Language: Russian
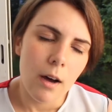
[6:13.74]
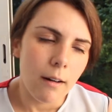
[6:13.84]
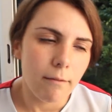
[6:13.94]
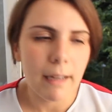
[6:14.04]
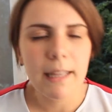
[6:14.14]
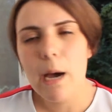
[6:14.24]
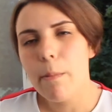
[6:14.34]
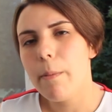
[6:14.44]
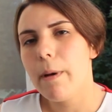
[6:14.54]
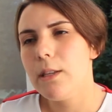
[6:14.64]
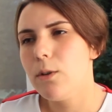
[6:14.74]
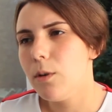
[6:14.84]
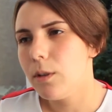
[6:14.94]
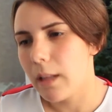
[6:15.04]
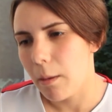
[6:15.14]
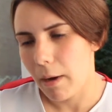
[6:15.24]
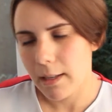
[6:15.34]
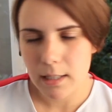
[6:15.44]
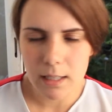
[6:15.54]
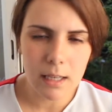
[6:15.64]
вода попадет, там
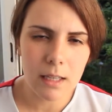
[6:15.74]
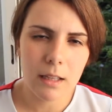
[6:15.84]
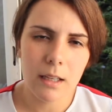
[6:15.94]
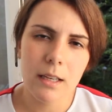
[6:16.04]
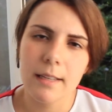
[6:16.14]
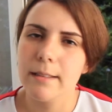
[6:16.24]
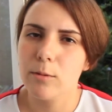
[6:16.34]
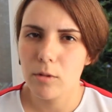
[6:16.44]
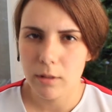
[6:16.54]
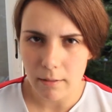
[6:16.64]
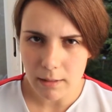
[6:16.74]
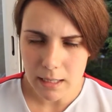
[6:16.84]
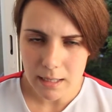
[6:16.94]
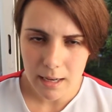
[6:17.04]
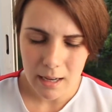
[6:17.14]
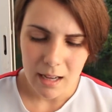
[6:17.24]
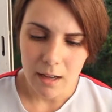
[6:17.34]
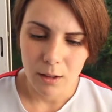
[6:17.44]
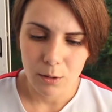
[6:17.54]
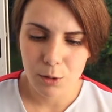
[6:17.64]
отситы, если вдруг давление.
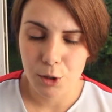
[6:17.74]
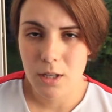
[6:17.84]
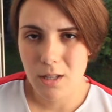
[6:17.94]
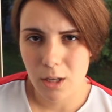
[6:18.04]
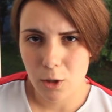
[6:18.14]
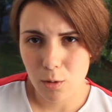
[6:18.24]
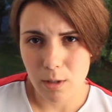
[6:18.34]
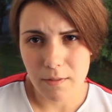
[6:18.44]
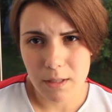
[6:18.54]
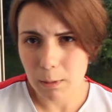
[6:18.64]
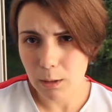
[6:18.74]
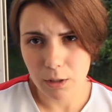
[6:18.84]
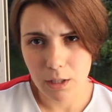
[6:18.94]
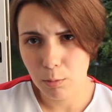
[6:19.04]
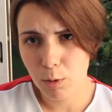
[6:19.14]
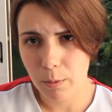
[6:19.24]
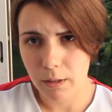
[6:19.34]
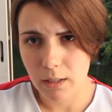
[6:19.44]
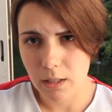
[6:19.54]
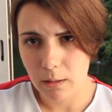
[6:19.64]
Но, честно скажу, я в самолетах не буду
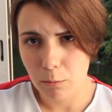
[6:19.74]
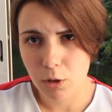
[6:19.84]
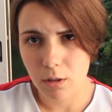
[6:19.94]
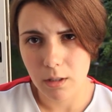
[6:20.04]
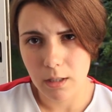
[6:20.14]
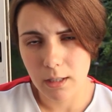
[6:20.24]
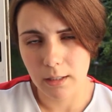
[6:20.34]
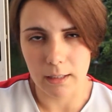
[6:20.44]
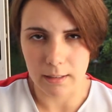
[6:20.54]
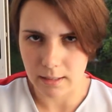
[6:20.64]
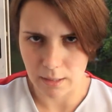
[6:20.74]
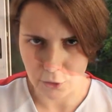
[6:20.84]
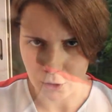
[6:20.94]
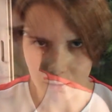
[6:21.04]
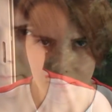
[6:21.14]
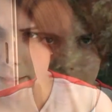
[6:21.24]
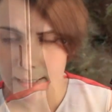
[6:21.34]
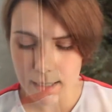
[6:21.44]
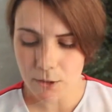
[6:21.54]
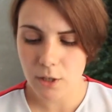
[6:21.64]
проносить, потому что их и так достаточно.
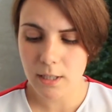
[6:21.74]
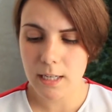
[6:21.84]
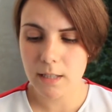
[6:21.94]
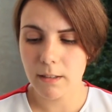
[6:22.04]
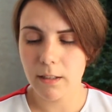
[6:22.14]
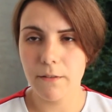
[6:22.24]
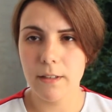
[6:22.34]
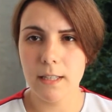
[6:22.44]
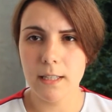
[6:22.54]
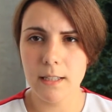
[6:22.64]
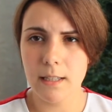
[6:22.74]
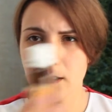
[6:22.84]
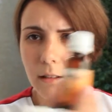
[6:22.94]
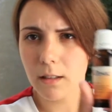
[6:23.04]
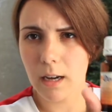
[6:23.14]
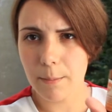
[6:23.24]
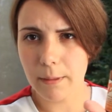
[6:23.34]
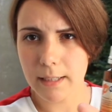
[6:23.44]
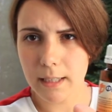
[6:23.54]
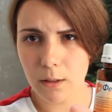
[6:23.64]
Следующее средство это финистил,
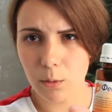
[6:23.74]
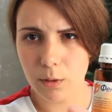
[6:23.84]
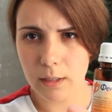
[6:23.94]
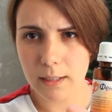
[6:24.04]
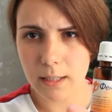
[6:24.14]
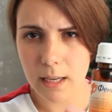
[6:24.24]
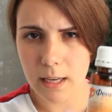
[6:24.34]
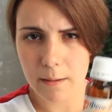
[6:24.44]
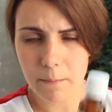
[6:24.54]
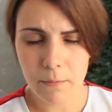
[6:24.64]
капельки от аллергии.